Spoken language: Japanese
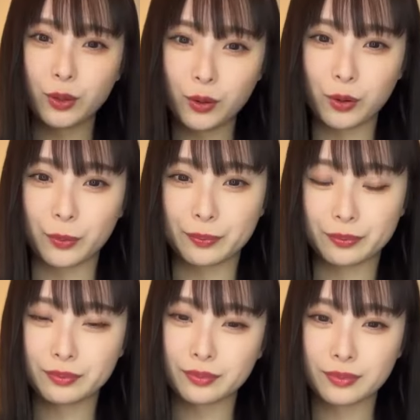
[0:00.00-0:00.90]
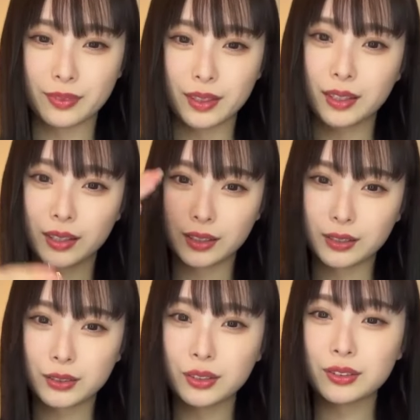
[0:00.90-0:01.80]
この
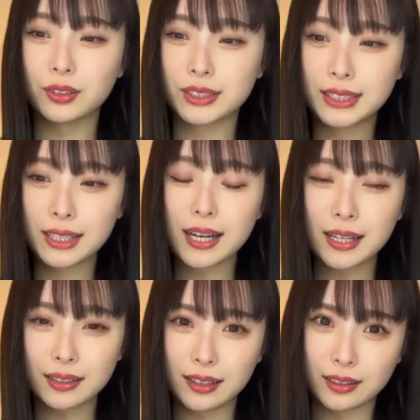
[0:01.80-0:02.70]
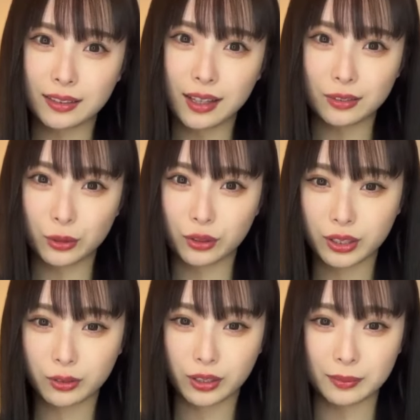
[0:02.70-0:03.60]
ちょっと時間が経った後
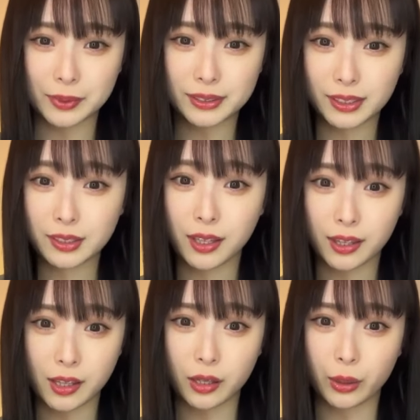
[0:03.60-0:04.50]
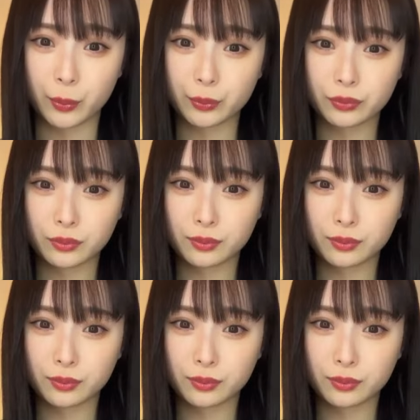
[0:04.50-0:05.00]
の匂いがめっちゃ好きで